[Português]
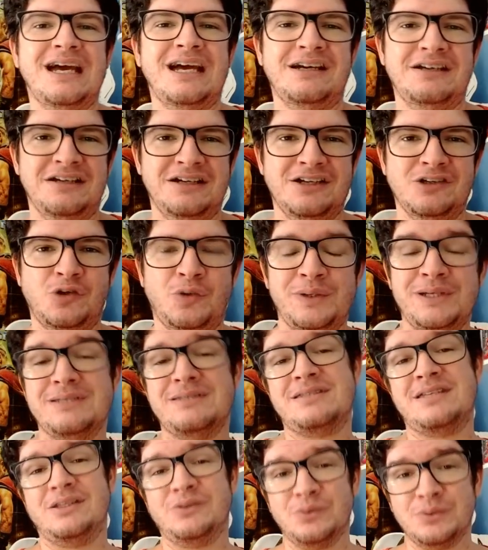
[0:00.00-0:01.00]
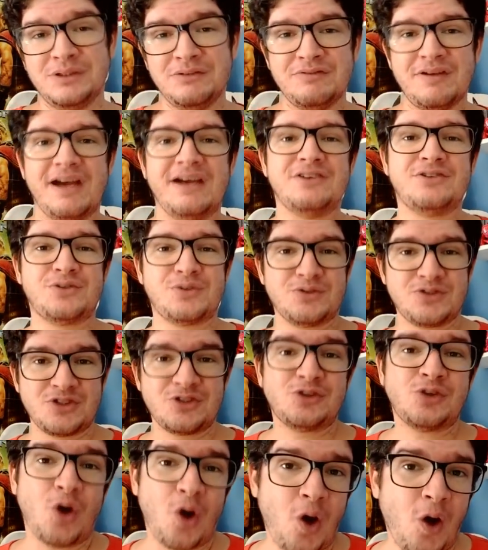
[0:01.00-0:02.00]
é, conhecendo o universo de
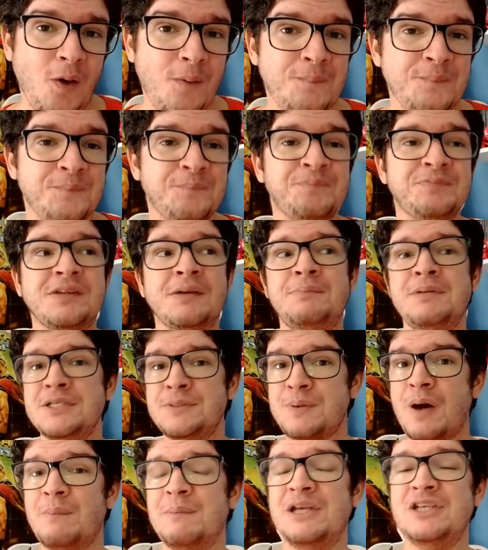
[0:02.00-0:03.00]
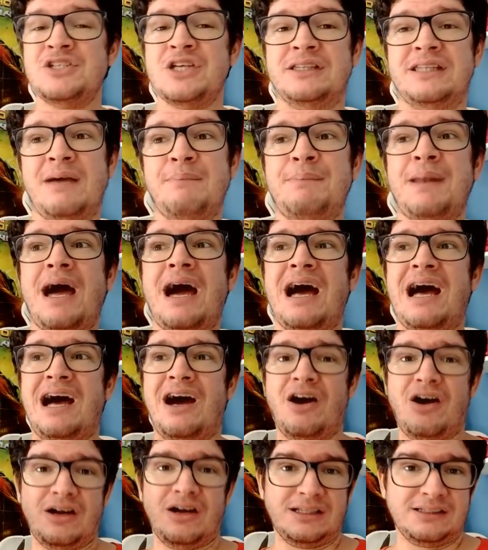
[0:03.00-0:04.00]
Thor principalmente até
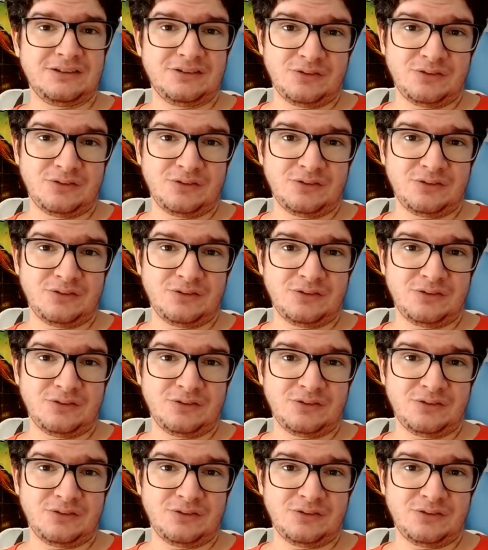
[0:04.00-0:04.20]
para